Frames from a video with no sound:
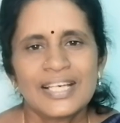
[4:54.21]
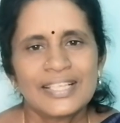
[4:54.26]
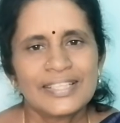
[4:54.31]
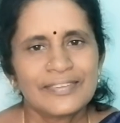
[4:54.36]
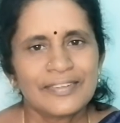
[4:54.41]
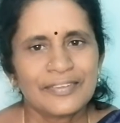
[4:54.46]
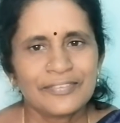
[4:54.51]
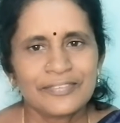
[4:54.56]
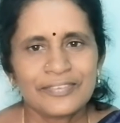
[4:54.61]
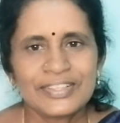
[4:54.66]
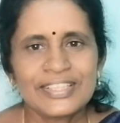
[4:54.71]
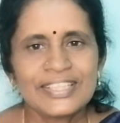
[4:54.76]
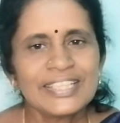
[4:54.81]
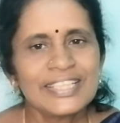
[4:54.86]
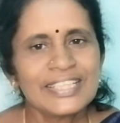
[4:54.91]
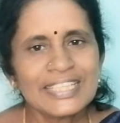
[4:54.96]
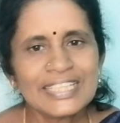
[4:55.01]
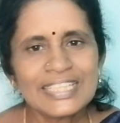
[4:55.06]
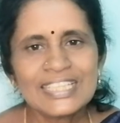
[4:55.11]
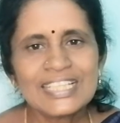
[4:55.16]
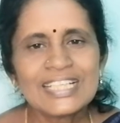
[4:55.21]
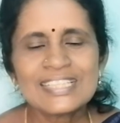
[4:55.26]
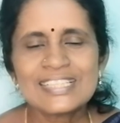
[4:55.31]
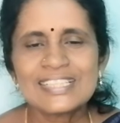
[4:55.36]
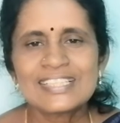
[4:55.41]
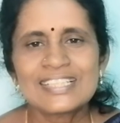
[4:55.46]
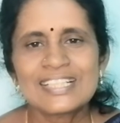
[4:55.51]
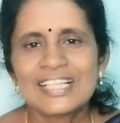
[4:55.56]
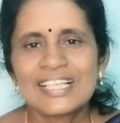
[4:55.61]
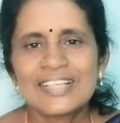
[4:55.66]
அது அவர் வந்து நீ
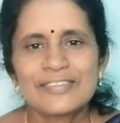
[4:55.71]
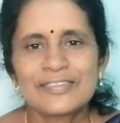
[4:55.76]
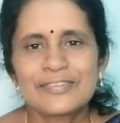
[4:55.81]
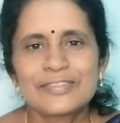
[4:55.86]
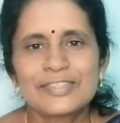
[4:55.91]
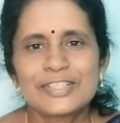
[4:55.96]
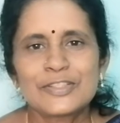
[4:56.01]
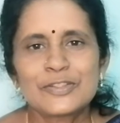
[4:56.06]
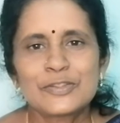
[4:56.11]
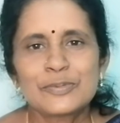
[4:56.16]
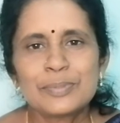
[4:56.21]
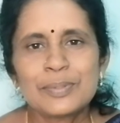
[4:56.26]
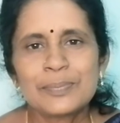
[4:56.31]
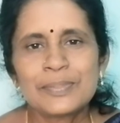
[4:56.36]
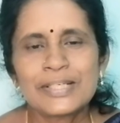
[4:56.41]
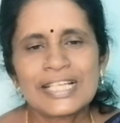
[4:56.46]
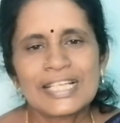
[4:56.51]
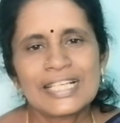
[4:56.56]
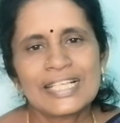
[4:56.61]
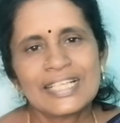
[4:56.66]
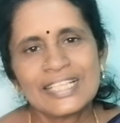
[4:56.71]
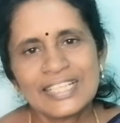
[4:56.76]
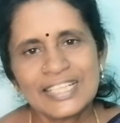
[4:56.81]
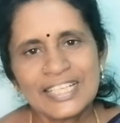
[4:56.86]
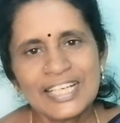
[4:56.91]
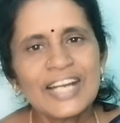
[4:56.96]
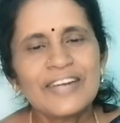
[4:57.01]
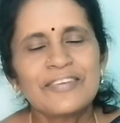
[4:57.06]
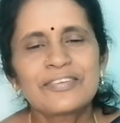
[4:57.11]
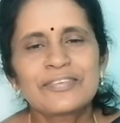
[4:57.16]
இல்லாததுனால அவர் வந்து துன்பப்படல
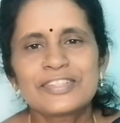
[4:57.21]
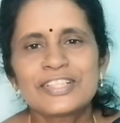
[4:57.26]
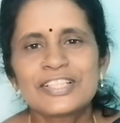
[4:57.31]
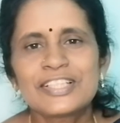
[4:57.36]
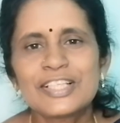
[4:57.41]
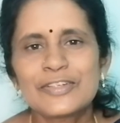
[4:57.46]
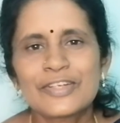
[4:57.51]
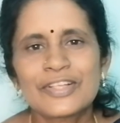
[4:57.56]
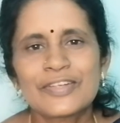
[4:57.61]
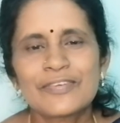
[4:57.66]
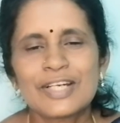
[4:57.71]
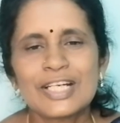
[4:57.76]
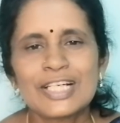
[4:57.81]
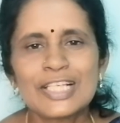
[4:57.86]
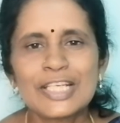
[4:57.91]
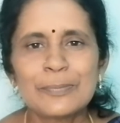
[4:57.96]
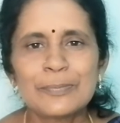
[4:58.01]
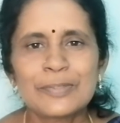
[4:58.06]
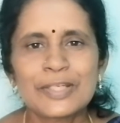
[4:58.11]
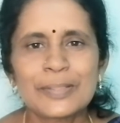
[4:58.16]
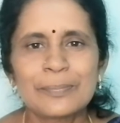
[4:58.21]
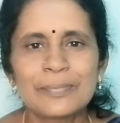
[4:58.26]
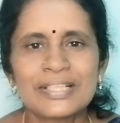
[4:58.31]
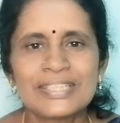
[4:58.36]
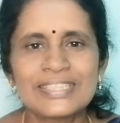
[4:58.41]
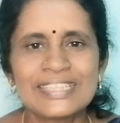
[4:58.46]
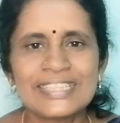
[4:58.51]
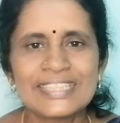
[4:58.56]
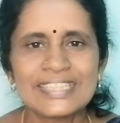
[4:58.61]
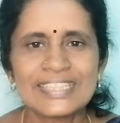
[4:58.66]
அவர் வந்து தன்னுடைய வாழ்க்கை முறையை
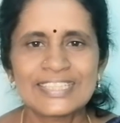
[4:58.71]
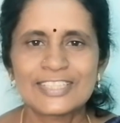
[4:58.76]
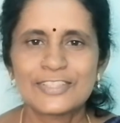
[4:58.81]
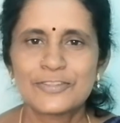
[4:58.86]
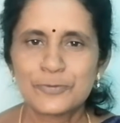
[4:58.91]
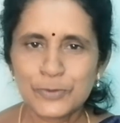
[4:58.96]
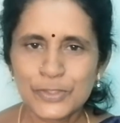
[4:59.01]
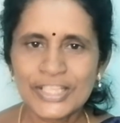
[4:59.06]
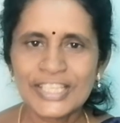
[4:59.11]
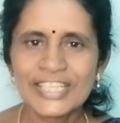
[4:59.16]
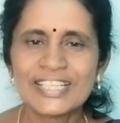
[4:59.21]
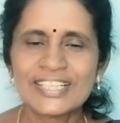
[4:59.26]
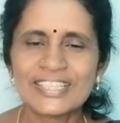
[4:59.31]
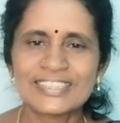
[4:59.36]
மாத்திக்கிட்டாரு உழைக்க